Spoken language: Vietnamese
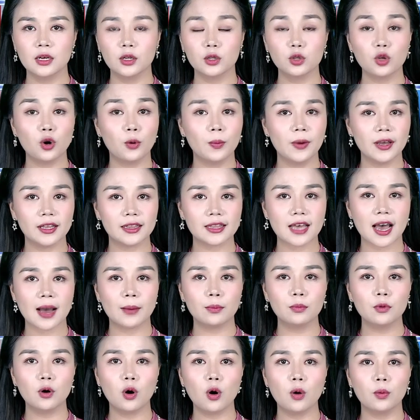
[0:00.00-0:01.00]
Tổ
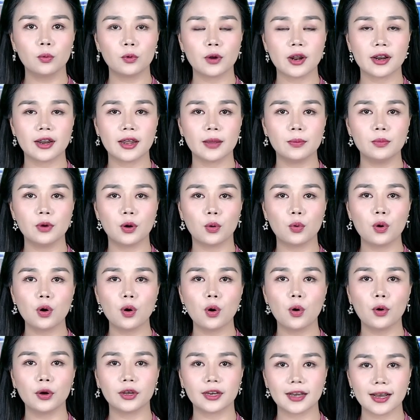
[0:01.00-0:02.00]
18 gồm đoàn đại biểu Quốc
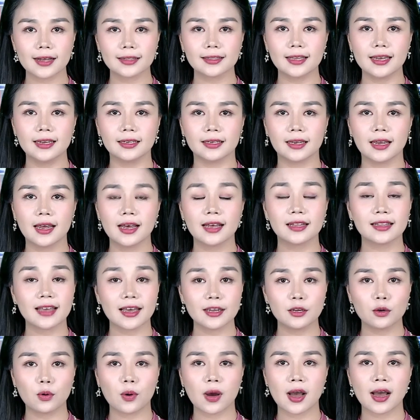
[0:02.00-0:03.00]
hội các tỉnh
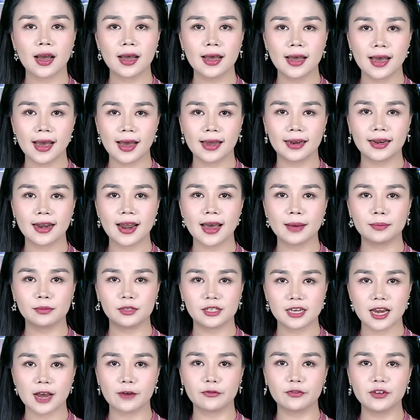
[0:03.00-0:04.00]
Thanh Hóa, Hà Nam,
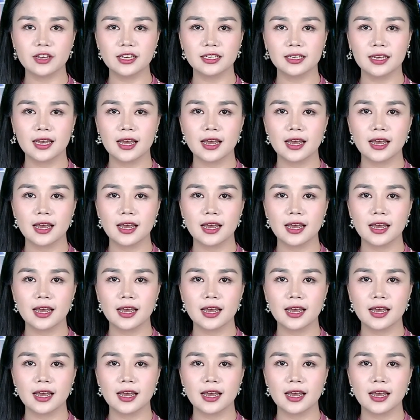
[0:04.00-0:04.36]
Trà Vinh